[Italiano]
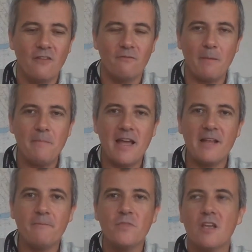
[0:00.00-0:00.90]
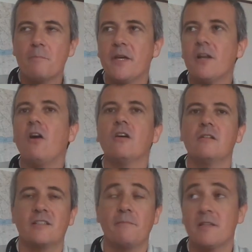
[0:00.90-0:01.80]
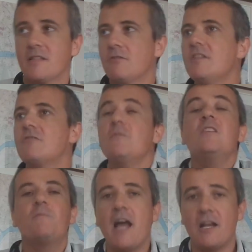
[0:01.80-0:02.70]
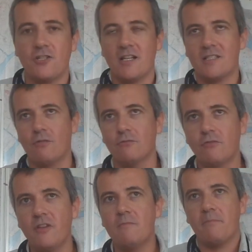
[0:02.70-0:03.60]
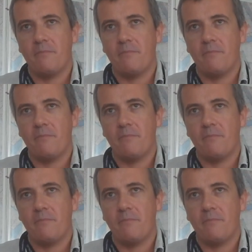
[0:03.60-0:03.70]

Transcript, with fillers: Va bene? Però eh, Sebastiano Riso mi dispiace che al secondo film,